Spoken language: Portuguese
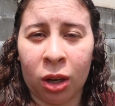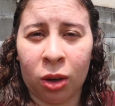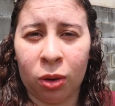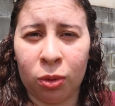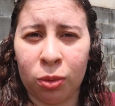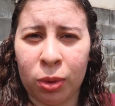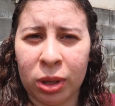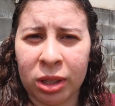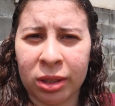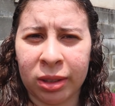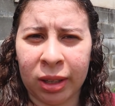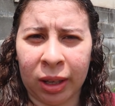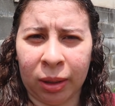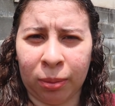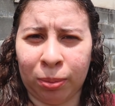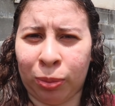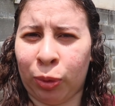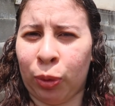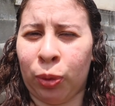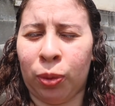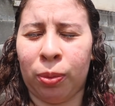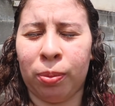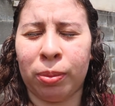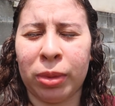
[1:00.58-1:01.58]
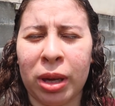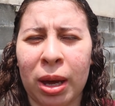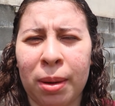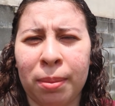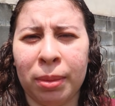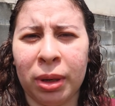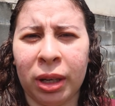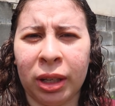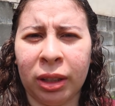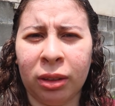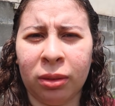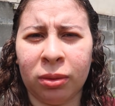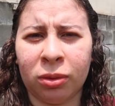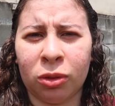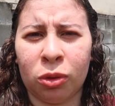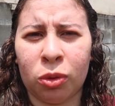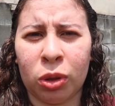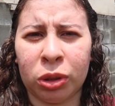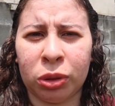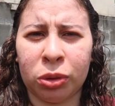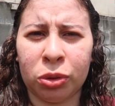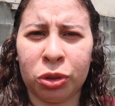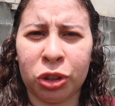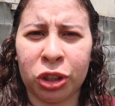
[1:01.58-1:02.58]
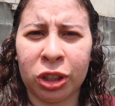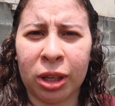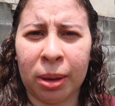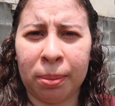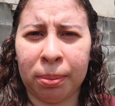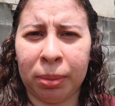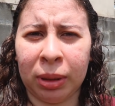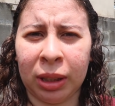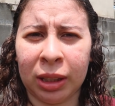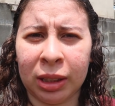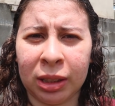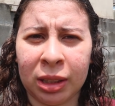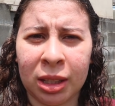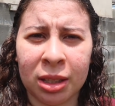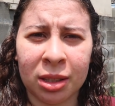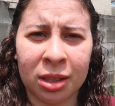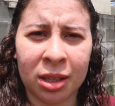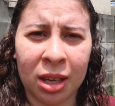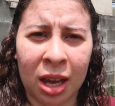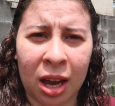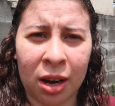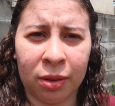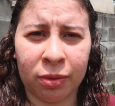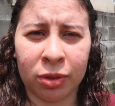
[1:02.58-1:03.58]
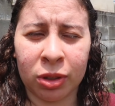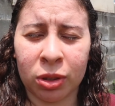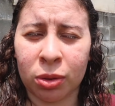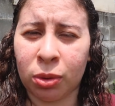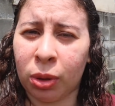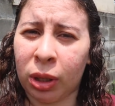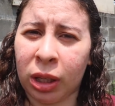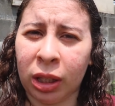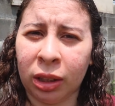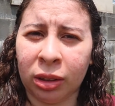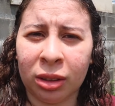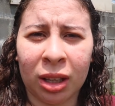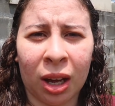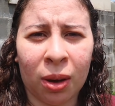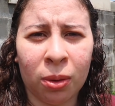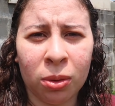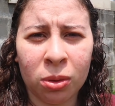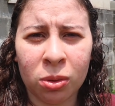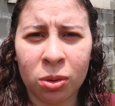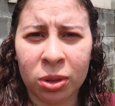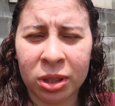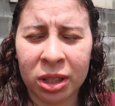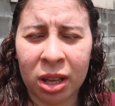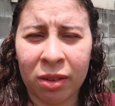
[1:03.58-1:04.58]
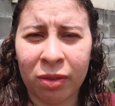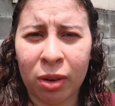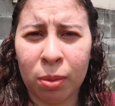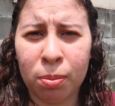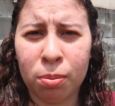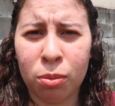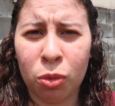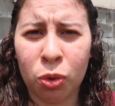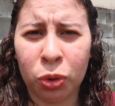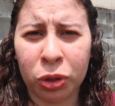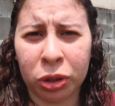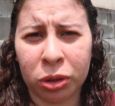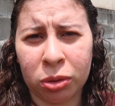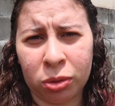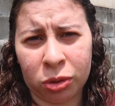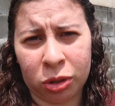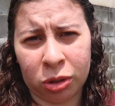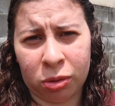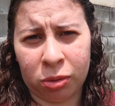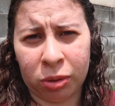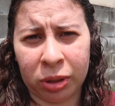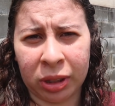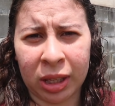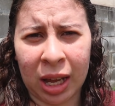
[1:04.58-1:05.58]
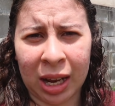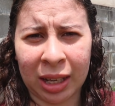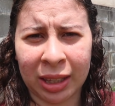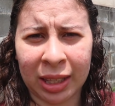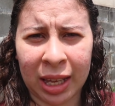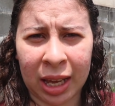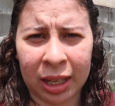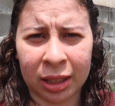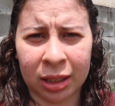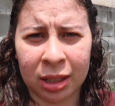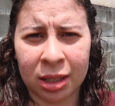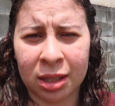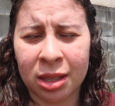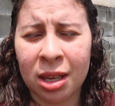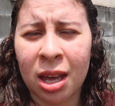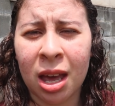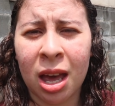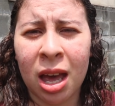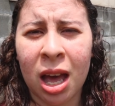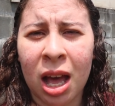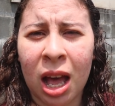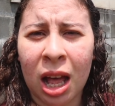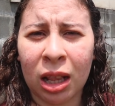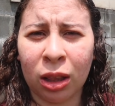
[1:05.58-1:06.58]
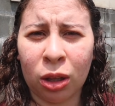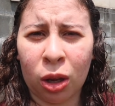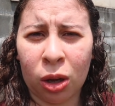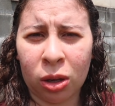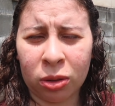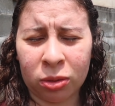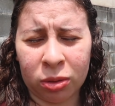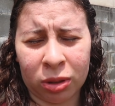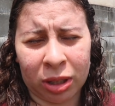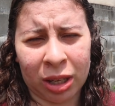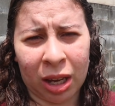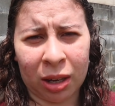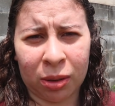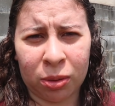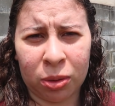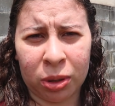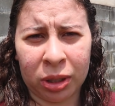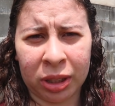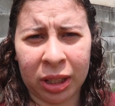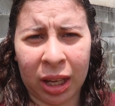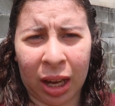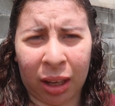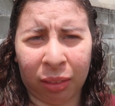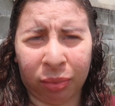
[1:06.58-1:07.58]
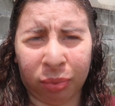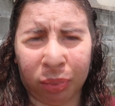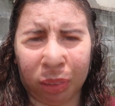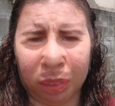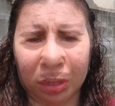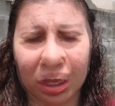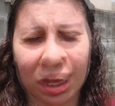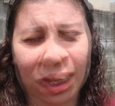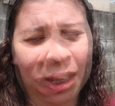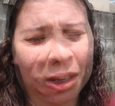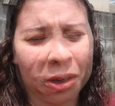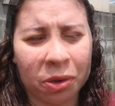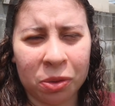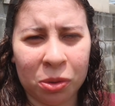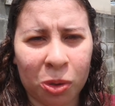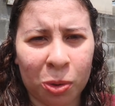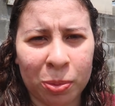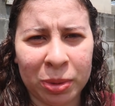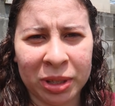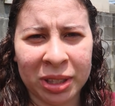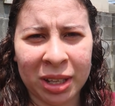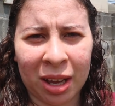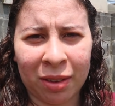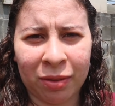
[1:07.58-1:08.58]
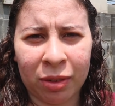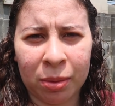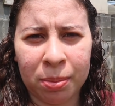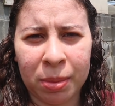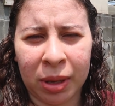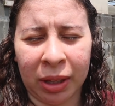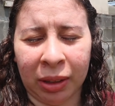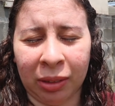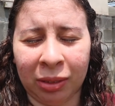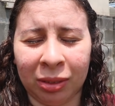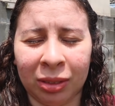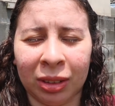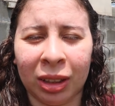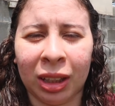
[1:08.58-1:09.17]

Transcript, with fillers: Um exemplo: minha mãe, quando tinha plantas e ervas no quintal, gostava muito de cuidar delas logo que acordava. Ela não começava bem.